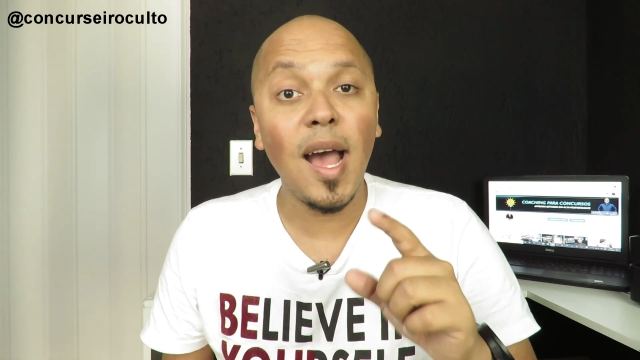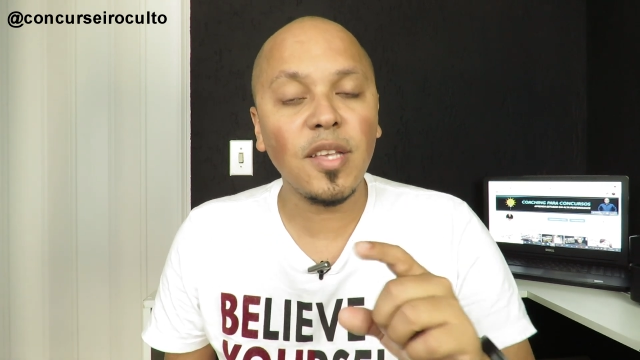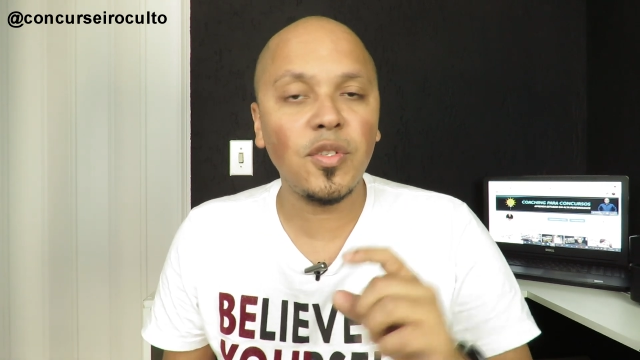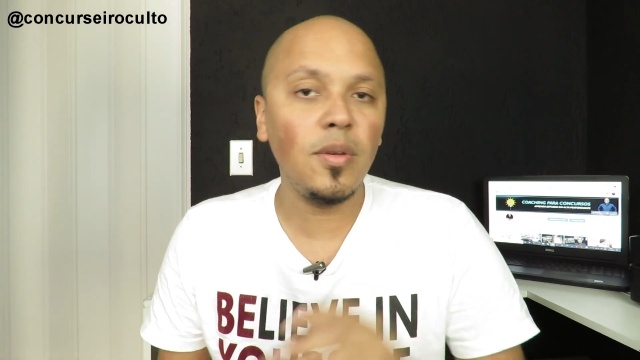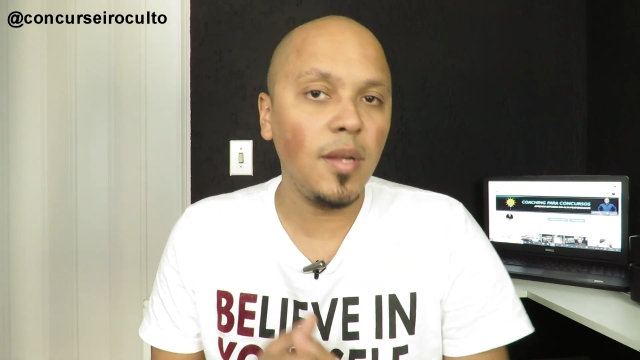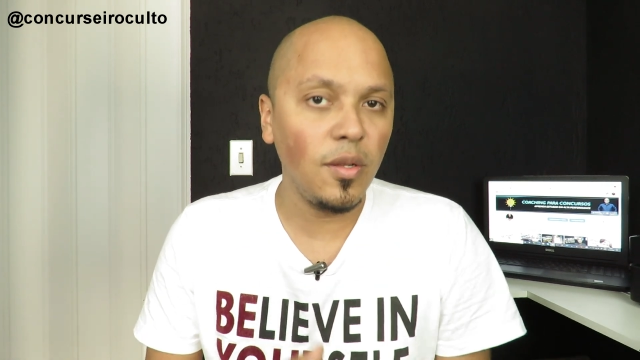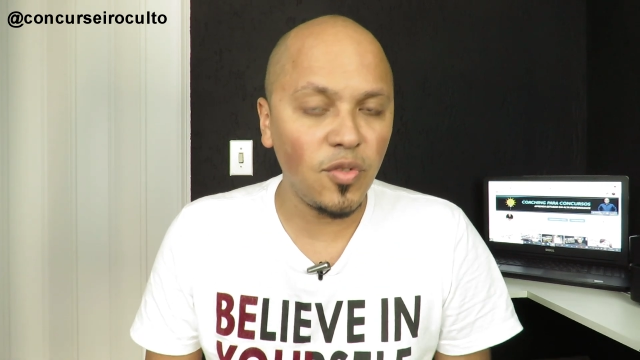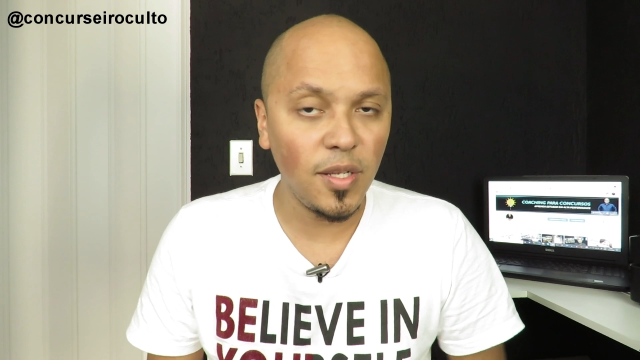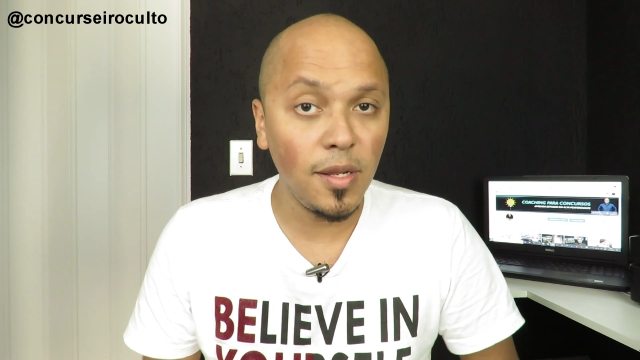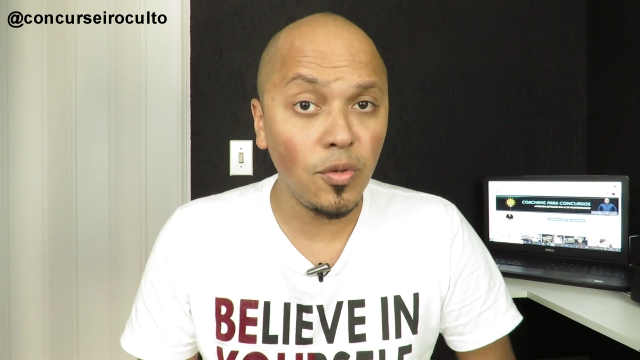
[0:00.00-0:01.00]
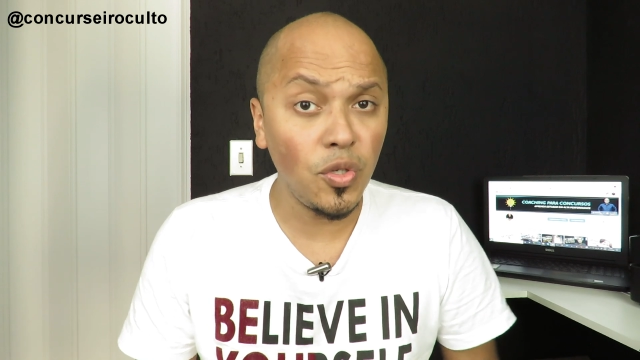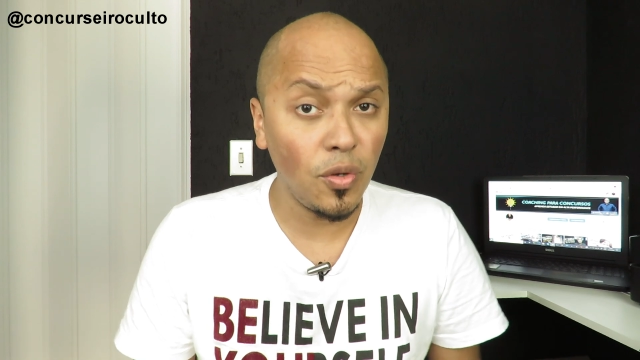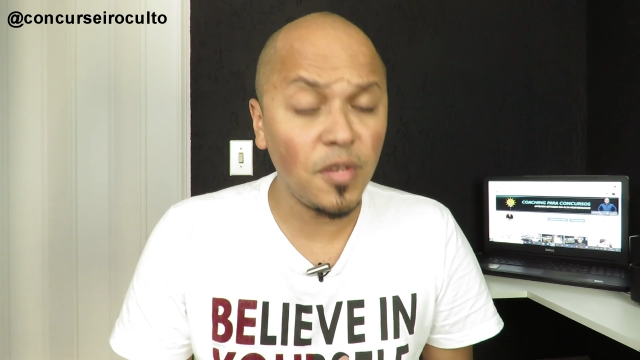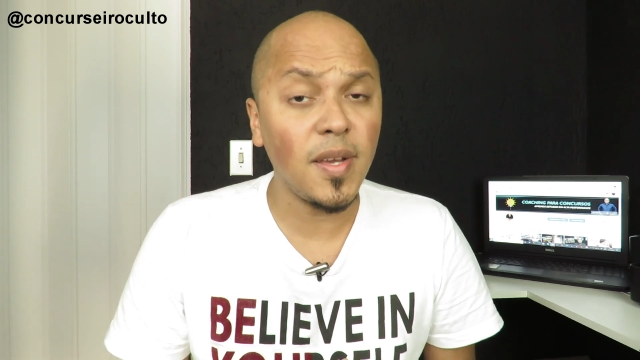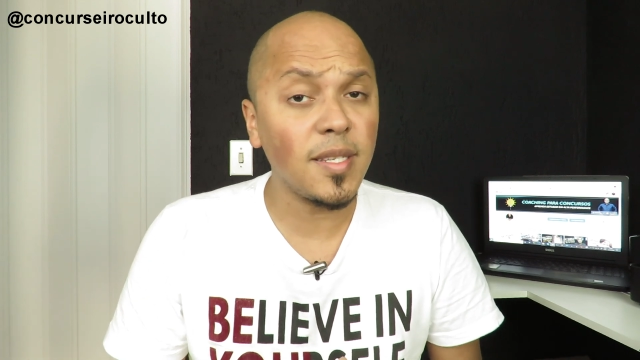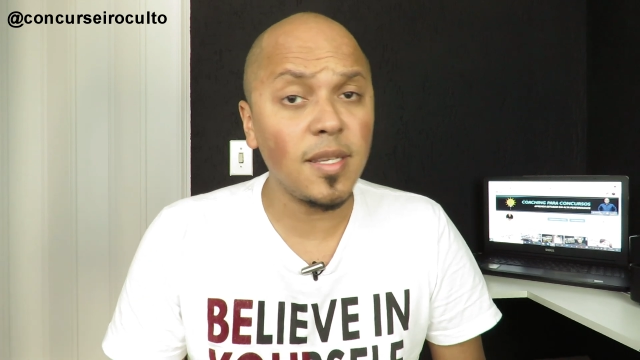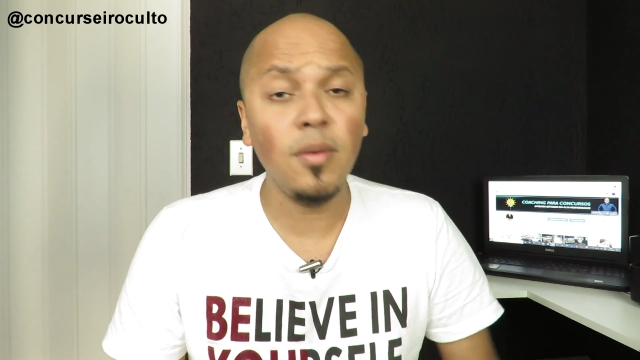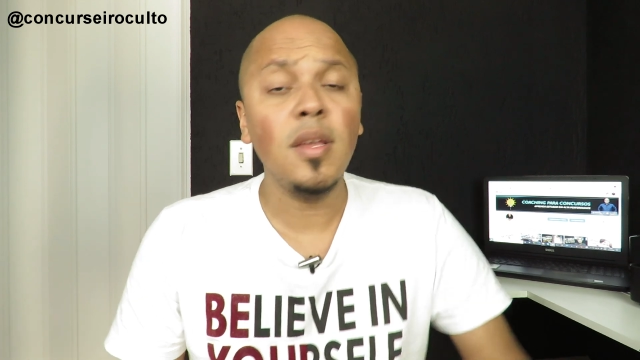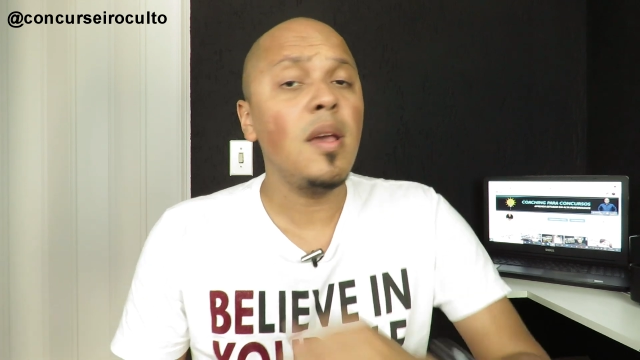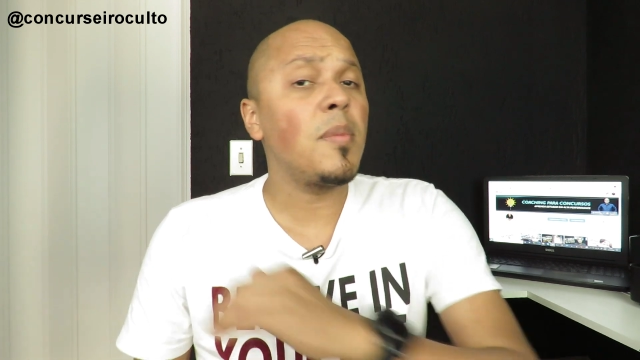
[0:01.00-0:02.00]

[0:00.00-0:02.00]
acionando o sininho de notificação